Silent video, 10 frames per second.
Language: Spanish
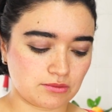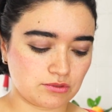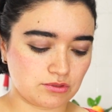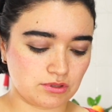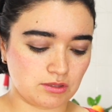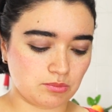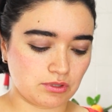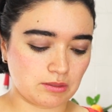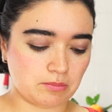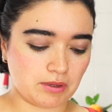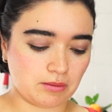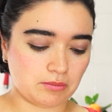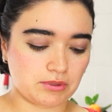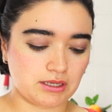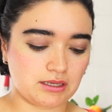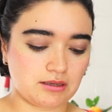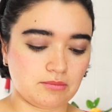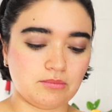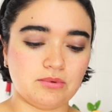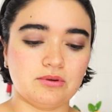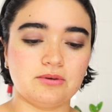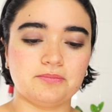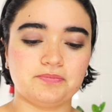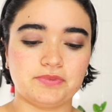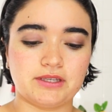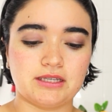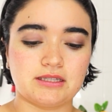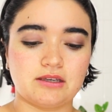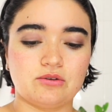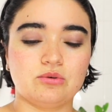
Otro tipo de papa, por ejemplo, esta es